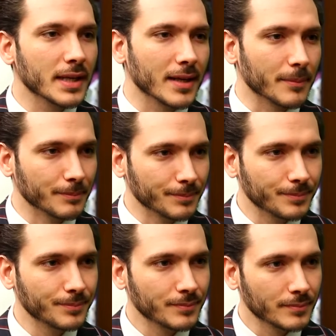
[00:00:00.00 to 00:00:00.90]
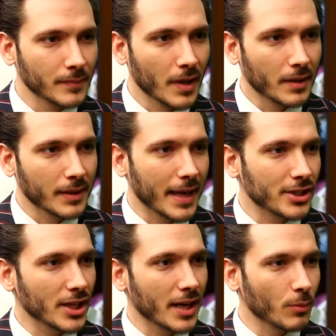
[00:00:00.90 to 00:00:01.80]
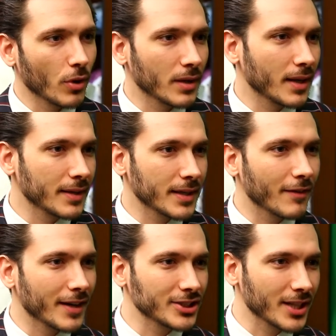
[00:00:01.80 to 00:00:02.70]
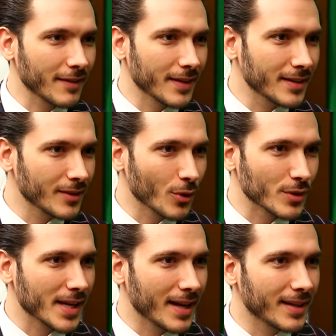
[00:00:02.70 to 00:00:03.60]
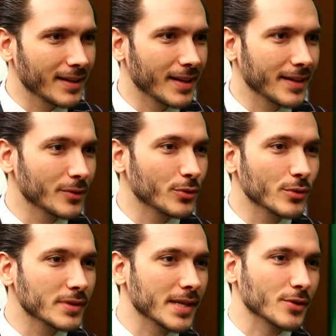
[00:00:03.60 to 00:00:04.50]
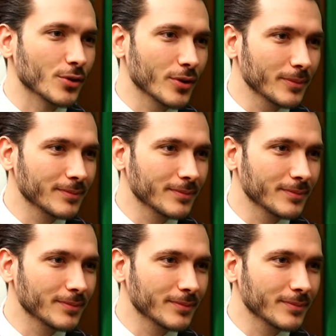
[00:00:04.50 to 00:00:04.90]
diyelim. Gençler bu aralar revaçta evet. Özellikle düğün sezonu.